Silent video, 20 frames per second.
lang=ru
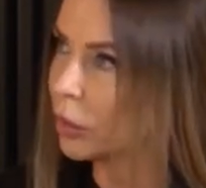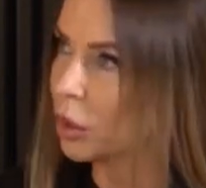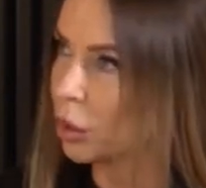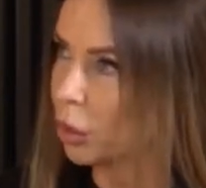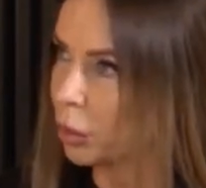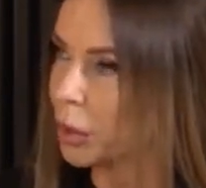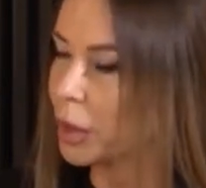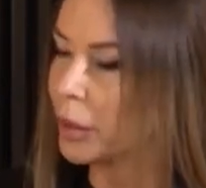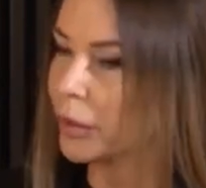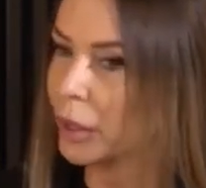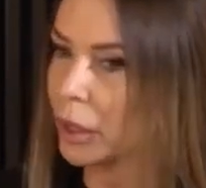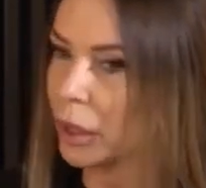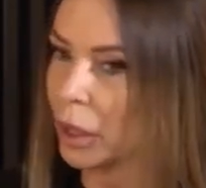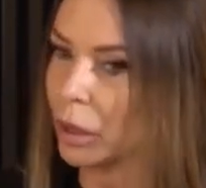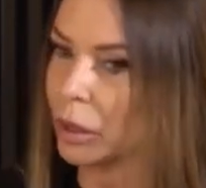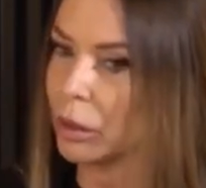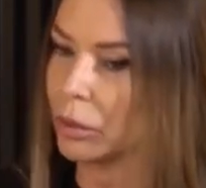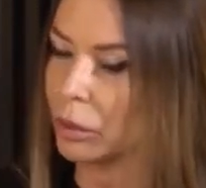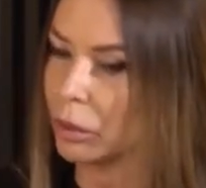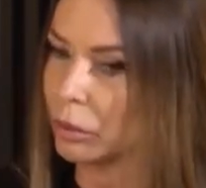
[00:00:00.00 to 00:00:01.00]

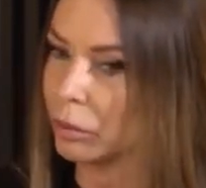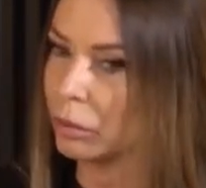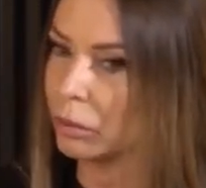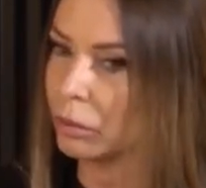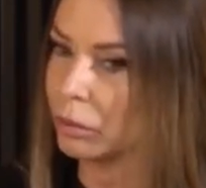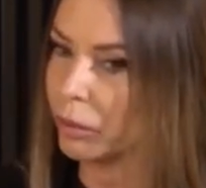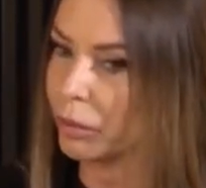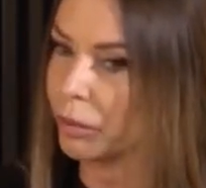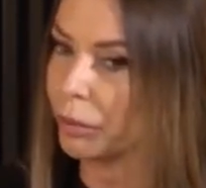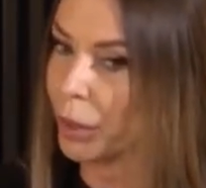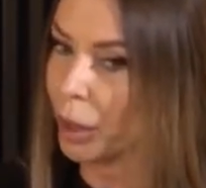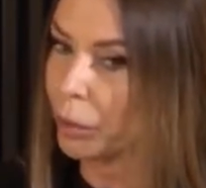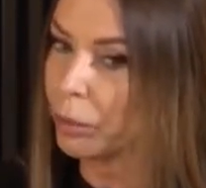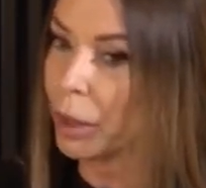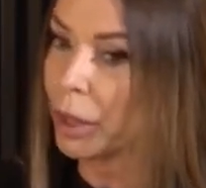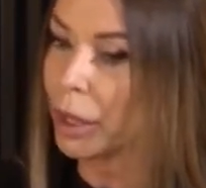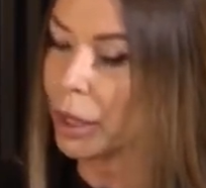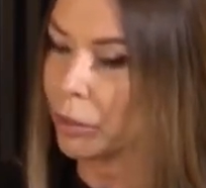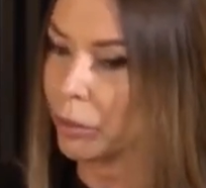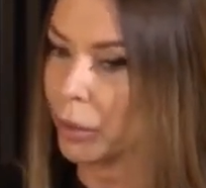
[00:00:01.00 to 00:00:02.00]
собственно,
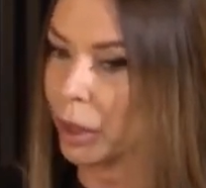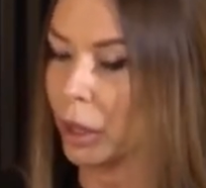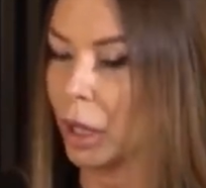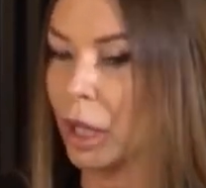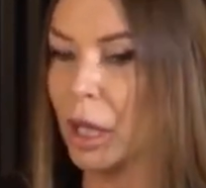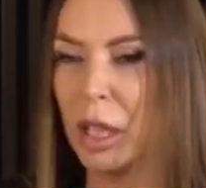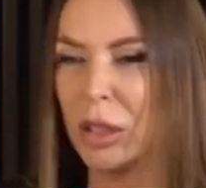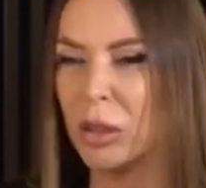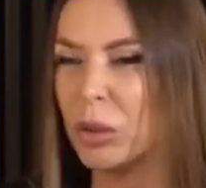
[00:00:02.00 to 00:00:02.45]
проблемой.